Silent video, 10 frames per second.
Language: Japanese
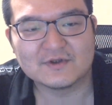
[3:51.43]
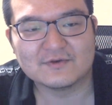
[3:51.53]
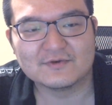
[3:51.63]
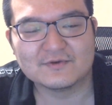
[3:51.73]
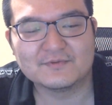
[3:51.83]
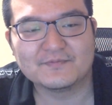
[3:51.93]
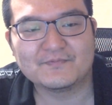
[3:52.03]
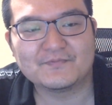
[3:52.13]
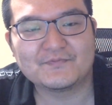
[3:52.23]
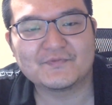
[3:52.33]
いう
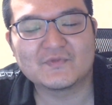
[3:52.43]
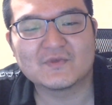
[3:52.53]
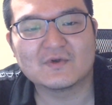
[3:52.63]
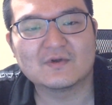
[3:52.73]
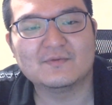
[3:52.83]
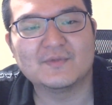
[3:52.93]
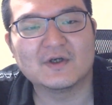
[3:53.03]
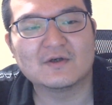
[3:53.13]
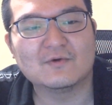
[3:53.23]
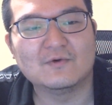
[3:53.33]

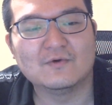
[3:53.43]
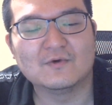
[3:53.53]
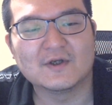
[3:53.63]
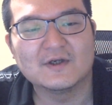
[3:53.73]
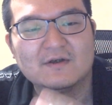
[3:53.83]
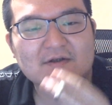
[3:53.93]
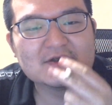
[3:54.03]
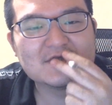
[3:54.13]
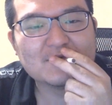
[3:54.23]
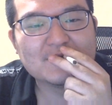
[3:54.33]
蛮行をね、
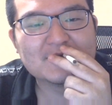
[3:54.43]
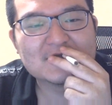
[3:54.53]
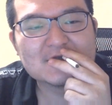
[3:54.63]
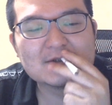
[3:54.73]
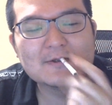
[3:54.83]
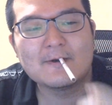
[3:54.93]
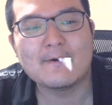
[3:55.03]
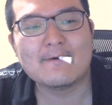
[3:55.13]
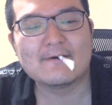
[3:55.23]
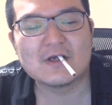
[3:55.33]
しております。
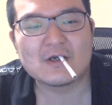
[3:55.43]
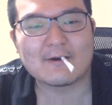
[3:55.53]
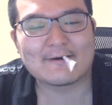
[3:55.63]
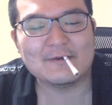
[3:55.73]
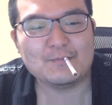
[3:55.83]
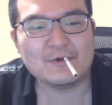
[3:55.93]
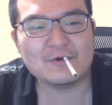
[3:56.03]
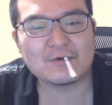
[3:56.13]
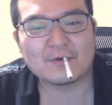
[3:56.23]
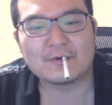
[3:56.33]
なんか
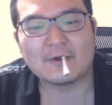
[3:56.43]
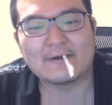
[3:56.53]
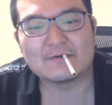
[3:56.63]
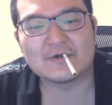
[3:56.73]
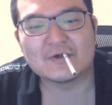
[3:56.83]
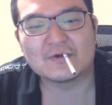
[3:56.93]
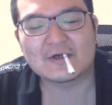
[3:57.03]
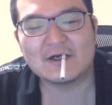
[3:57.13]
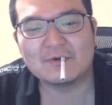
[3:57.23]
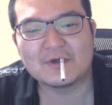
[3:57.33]
カップヌードルのあの
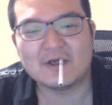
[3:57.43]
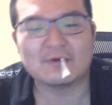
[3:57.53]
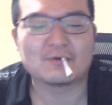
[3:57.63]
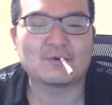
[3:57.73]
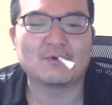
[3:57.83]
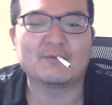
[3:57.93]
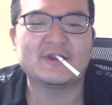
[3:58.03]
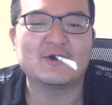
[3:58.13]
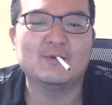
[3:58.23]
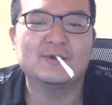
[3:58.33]
カロリーのところを見
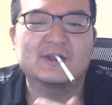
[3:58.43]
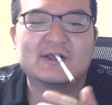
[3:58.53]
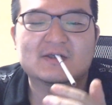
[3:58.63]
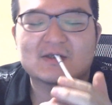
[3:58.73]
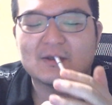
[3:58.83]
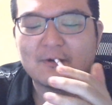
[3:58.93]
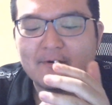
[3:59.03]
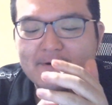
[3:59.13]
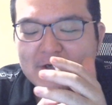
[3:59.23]
て思ったんですけど、